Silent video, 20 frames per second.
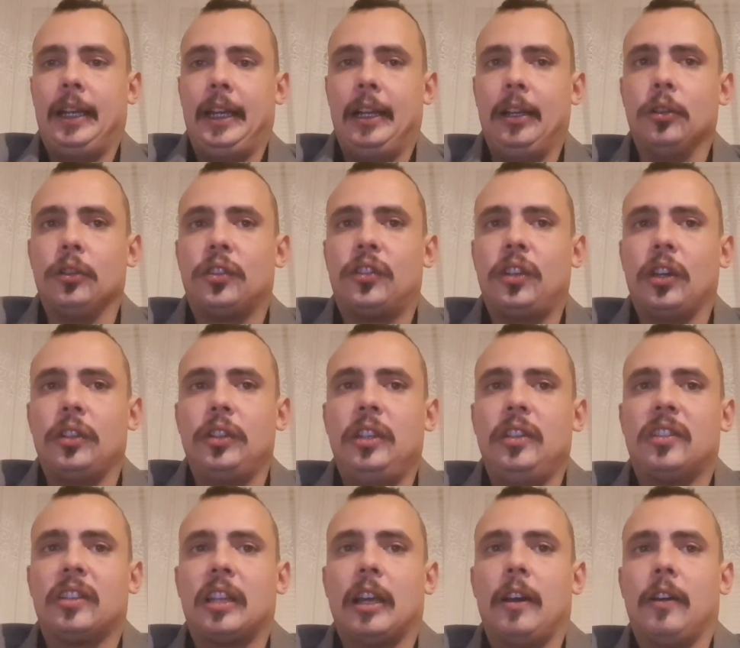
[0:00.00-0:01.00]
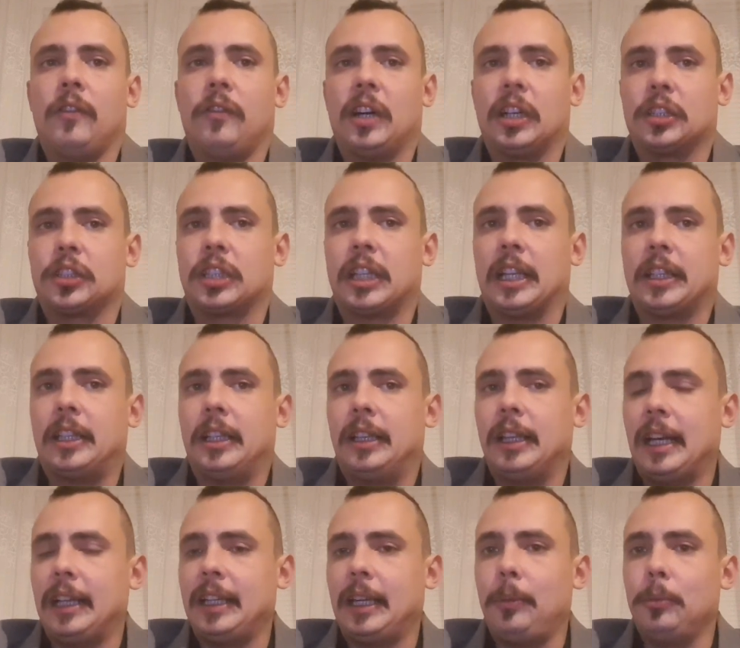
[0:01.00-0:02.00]
iluzjonistę, warsztaty
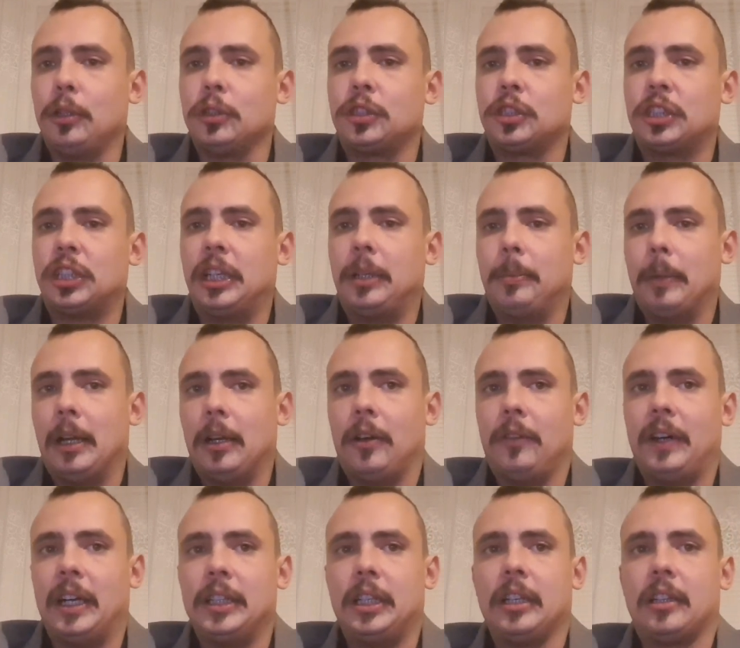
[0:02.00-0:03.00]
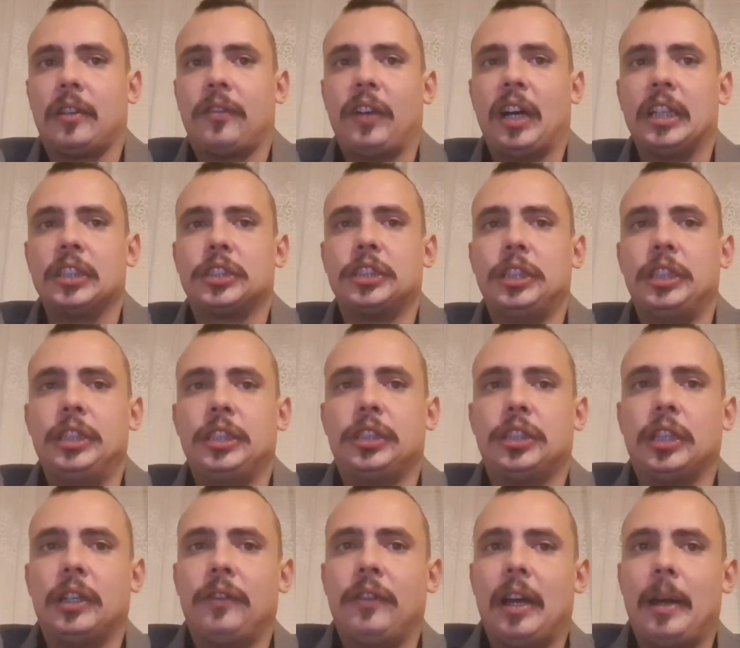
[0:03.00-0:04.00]
dla najmłodszych, malowanie twarzy,
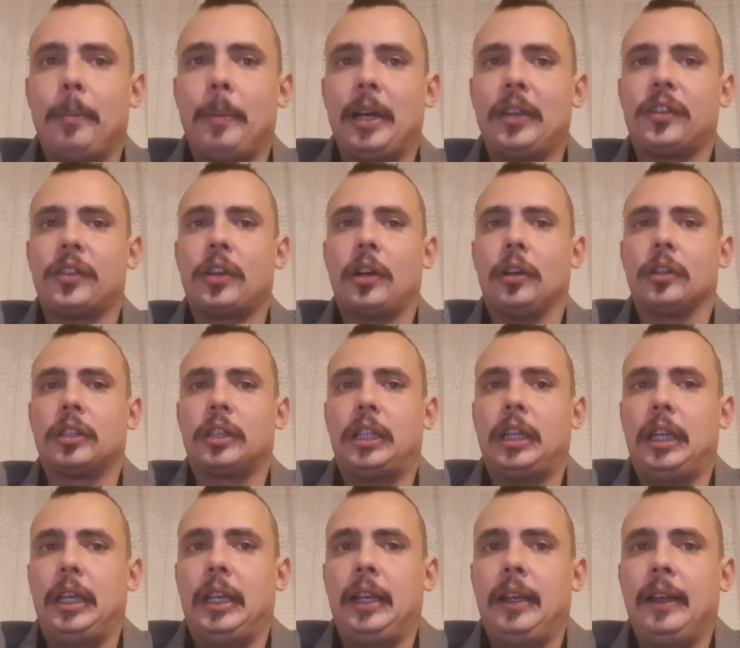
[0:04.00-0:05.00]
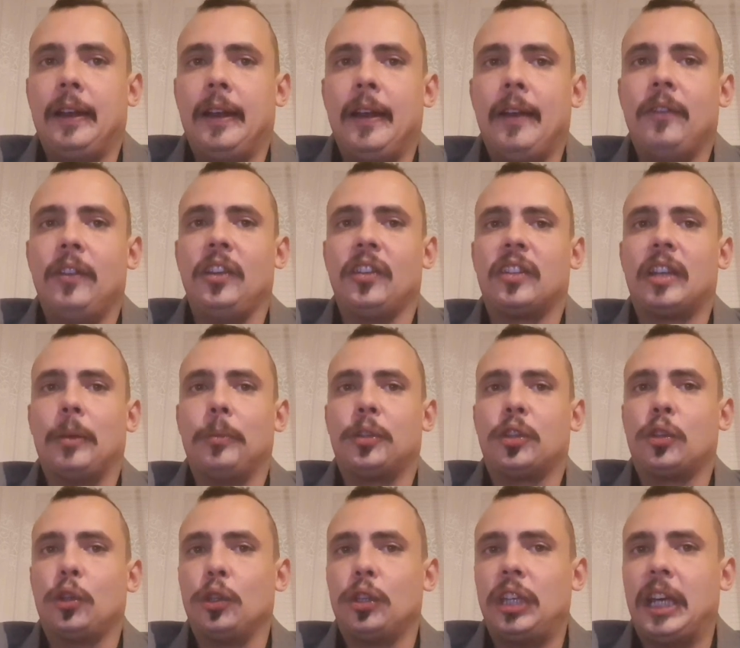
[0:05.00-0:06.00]
żywe maskotki, występ
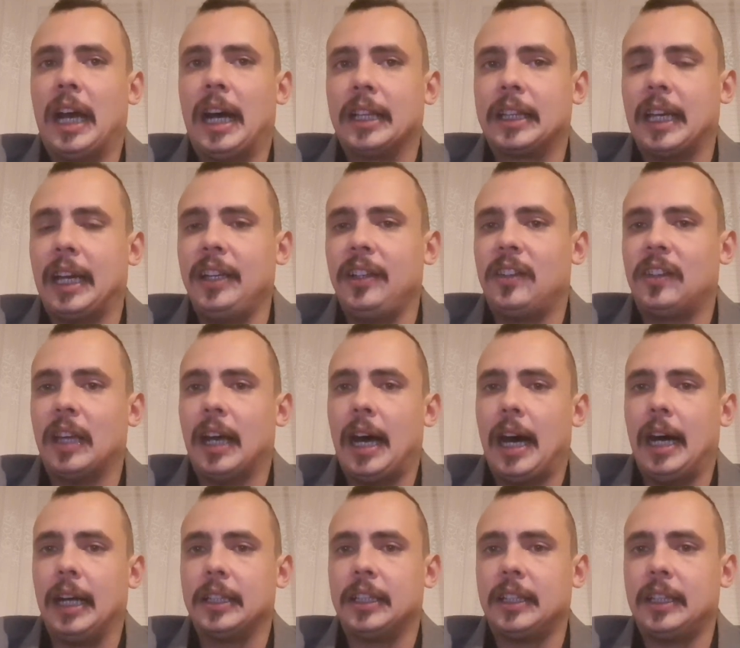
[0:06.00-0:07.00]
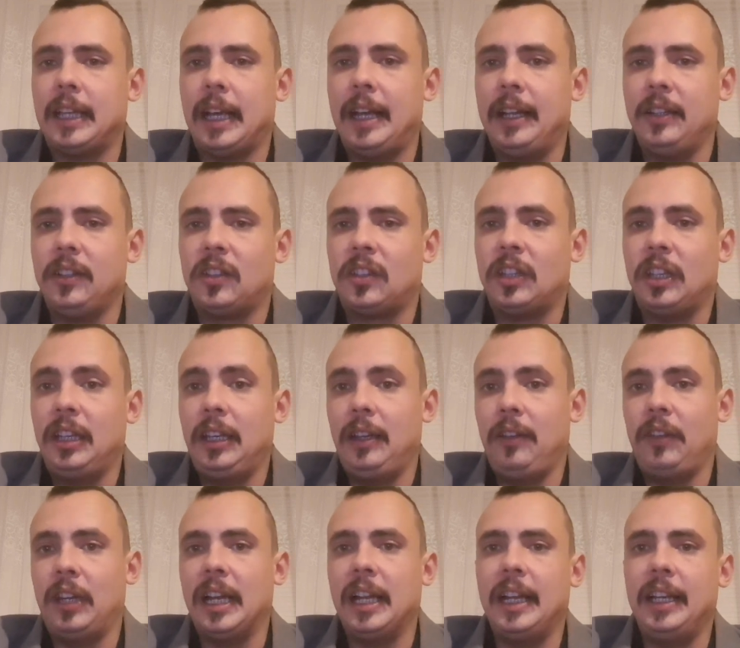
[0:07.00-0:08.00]
studia tańca Ad Dance
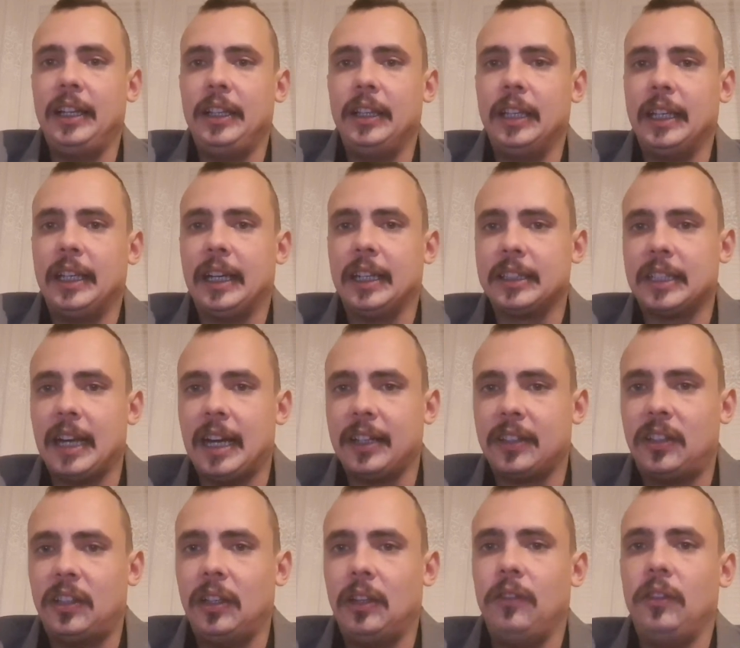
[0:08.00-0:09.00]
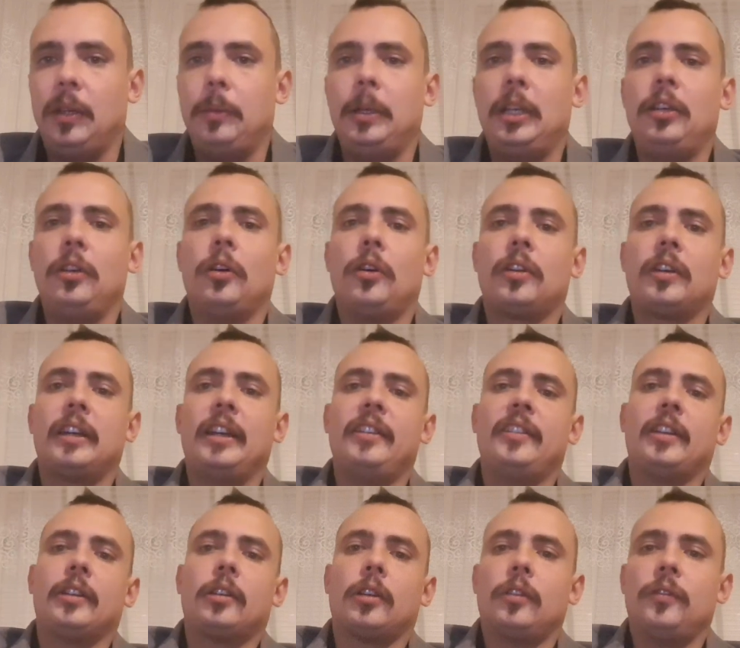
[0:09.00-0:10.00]
i wiele innych atrakcji. W imieniu
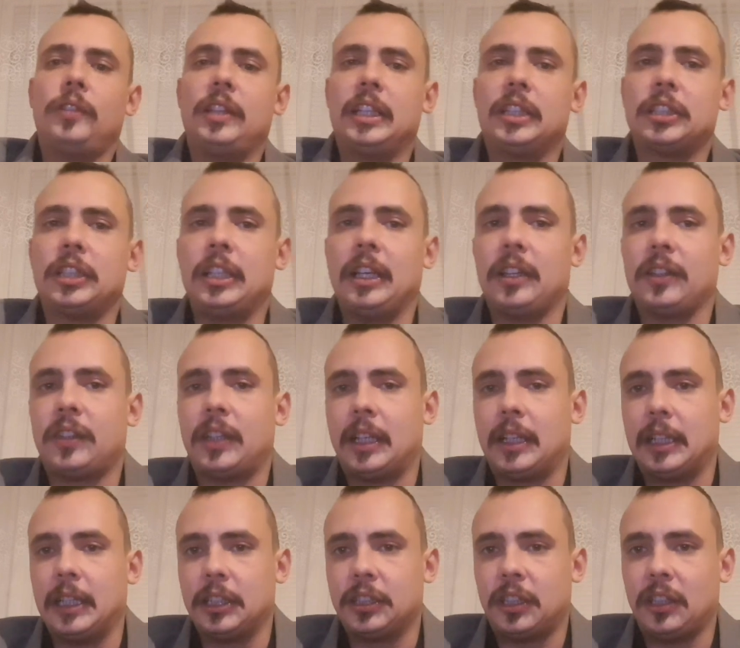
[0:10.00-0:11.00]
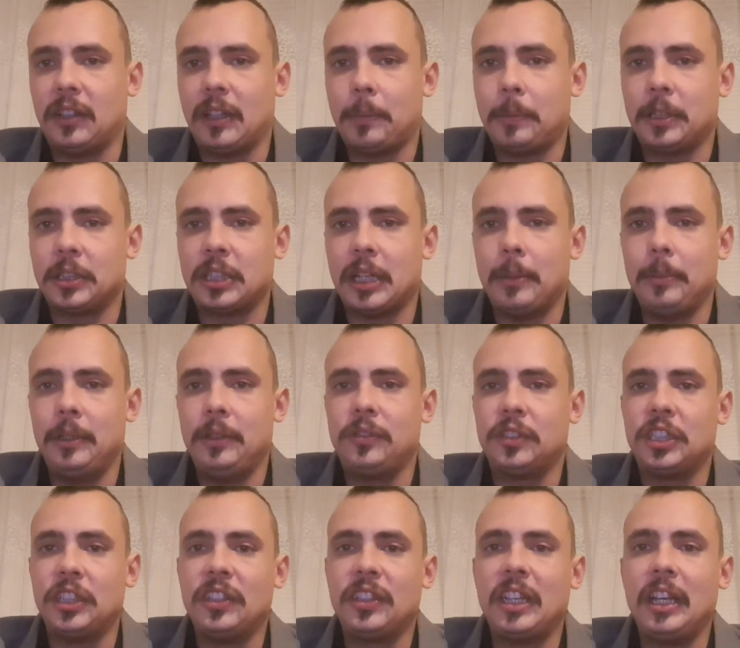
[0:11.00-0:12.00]
organizatorów wydarzenia serdecznie zapraszamy
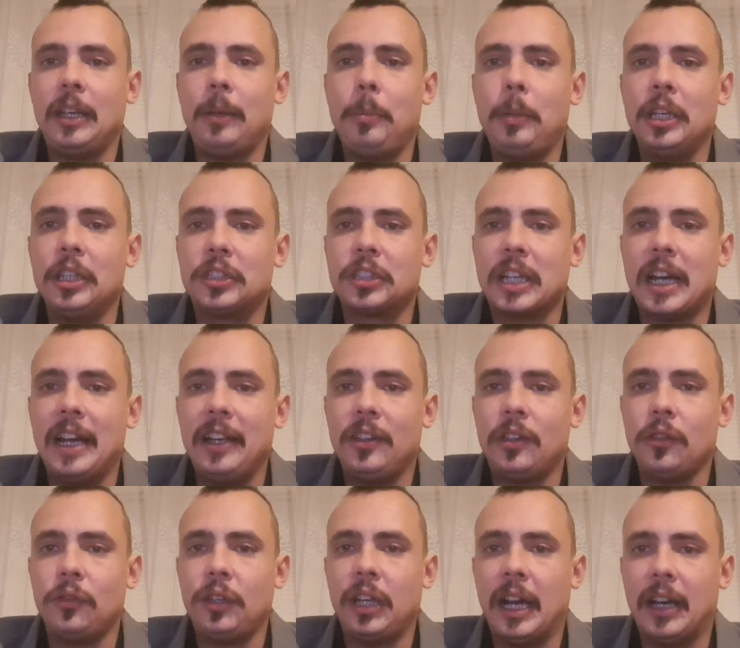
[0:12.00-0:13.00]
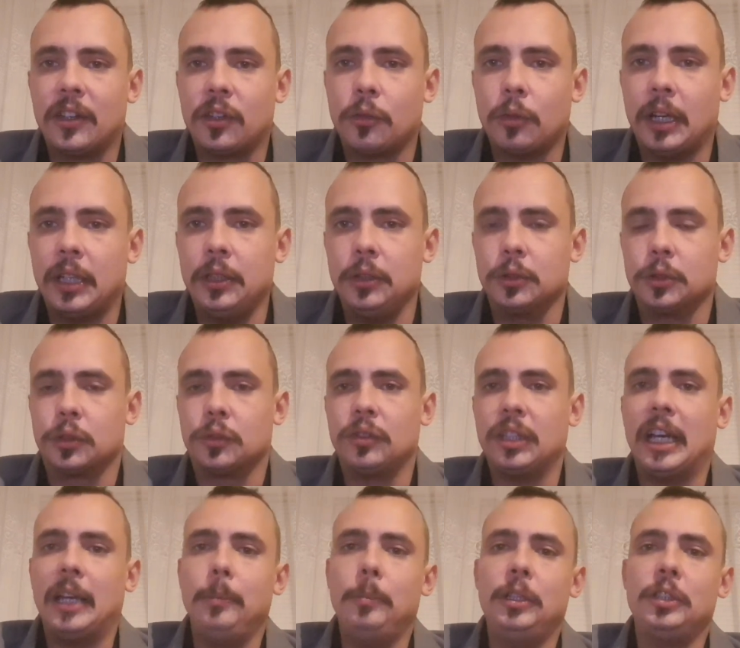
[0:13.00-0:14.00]
wszystkich mieszkańców Jasła już w
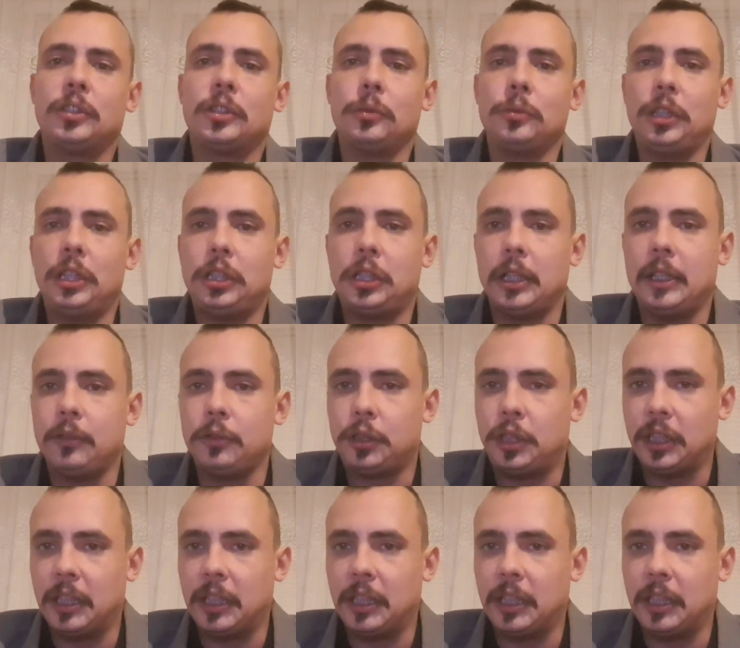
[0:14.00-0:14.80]
najbliższą niedzielę